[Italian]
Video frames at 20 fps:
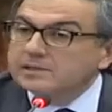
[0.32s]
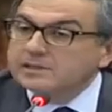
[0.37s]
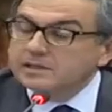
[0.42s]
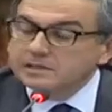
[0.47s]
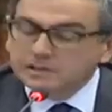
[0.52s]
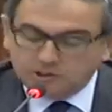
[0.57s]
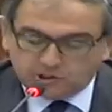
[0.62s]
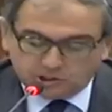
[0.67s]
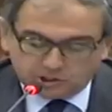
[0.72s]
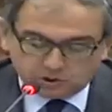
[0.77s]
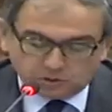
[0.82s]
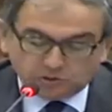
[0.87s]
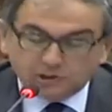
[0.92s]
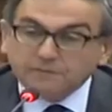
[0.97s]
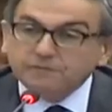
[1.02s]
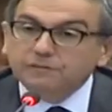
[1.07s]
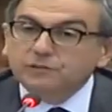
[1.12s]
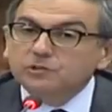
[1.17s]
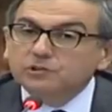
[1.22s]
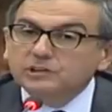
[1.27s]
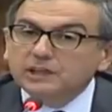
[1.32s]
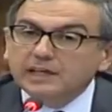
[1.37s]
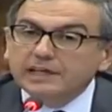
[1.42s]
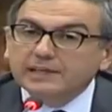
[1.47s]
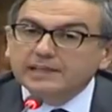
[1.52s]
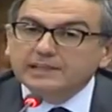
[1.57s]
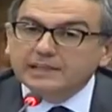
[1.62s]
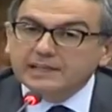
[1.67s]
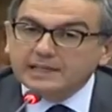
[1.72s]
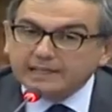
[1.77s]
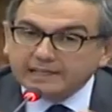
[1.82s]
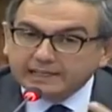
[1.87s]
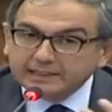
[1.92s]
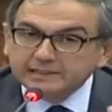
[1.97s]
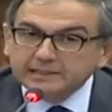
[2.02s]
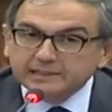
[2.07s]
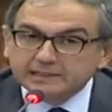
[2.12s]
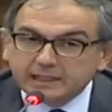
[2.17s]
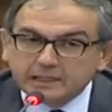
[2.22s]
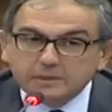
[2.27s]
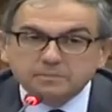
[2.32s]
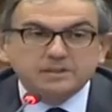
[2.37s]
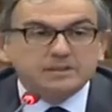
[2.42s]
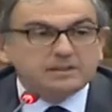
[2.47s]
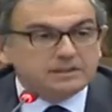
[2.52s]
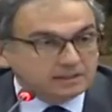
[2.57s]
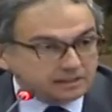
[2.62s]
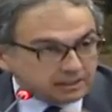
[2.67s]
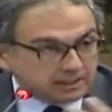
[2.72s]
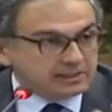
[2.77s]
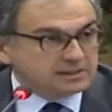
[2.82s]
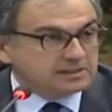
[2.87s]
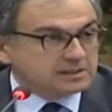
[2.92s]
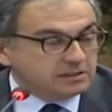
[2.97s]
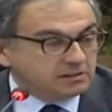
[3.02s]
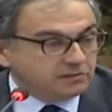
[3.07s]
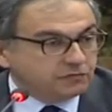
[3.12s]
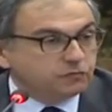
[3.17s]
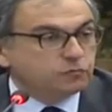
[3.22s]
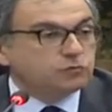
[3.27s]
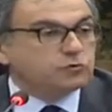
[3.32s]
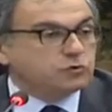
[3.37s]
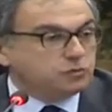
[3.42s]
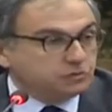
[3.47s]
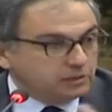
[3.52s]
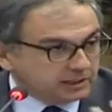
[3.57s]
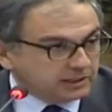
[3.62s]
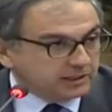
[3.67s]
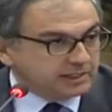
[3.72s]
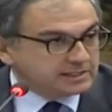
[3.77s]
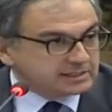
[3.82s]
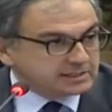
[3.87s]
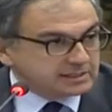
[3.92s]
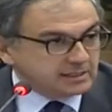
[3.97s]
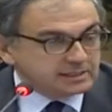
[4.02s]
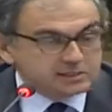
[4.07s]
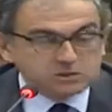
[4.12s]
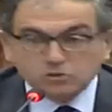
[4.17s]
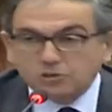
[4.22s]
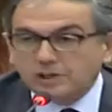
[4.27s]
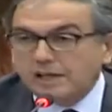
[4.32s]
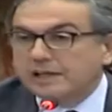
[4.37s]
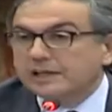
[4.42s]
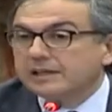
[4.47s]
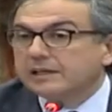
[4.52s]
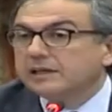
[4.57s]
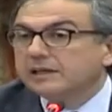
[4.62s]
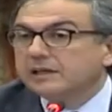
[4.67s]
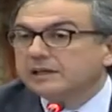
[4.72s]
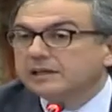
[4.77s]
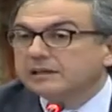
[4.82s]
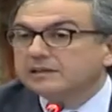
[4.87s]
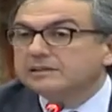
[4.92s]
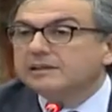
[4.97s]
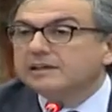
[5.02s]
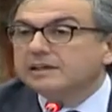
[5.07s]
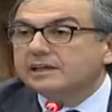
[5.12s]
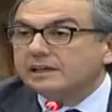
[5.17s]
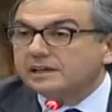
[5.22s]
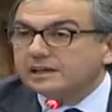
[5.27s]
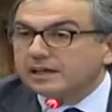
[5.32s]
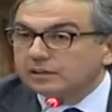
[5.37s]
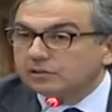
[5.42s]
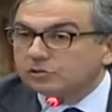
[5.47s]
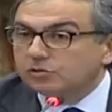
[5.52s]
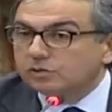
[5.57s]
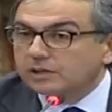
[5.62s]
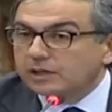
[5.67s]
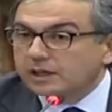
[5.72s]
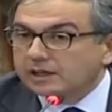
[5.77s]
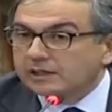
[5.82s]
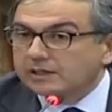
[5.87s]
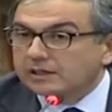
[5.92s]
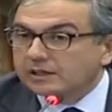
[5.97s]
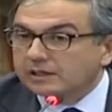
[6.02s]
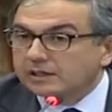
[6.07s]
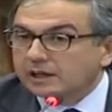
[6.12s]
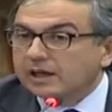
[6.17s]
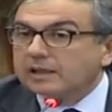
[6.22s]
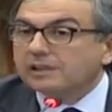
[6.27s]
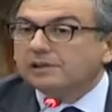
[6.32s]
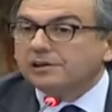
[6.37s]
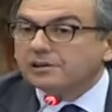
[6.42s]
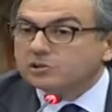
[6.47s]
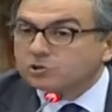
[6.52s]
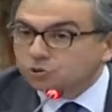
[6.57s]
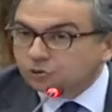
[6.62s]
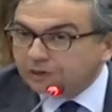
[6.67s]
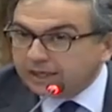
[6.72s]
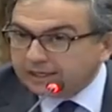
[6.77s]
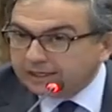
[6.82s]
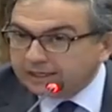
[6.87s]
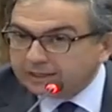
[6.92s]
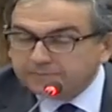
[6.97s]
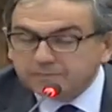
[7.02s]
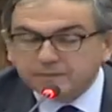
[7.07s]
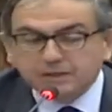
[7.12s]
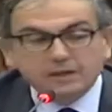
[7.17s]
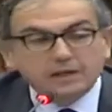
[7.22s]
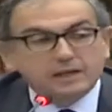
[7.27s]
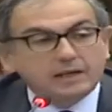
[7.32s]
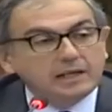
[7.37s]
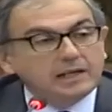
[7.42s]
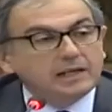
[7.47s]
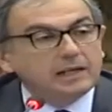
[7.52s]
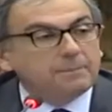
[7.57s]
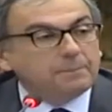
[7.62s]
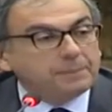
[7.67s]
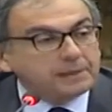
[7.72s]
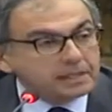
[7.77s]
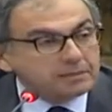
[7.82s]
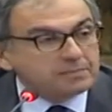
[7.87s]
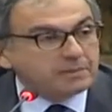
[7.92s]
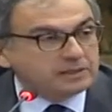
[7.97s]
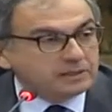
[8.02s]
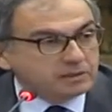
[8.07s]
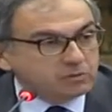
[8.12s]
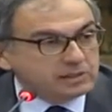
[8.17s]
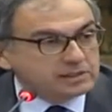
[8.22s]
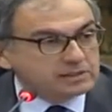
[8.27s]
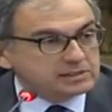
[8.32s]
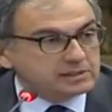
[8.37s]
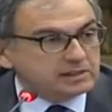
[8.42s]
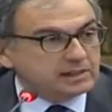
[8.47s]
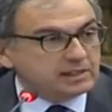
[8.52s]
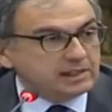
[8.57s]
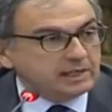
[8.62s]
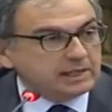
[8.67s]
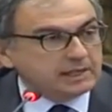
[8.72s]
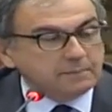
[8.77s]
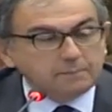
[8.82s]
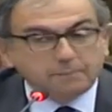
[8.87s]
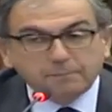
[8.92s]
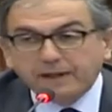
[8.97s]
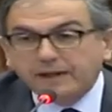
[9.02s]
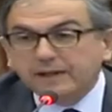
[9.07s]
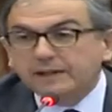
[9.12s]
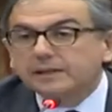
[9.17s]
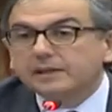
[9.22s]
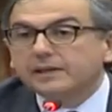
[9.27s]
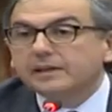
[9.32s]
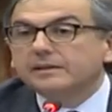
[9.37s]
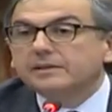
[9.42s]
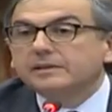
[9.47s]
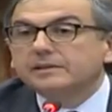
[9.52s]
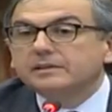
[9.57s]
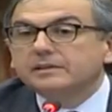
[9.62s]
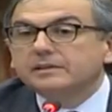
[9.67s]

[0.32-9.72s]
si è deciso di affrontare dei grandi temi di interesse diffuso, di interesse nazionale, declinandoli al, al regionale. La prima di queste campagne,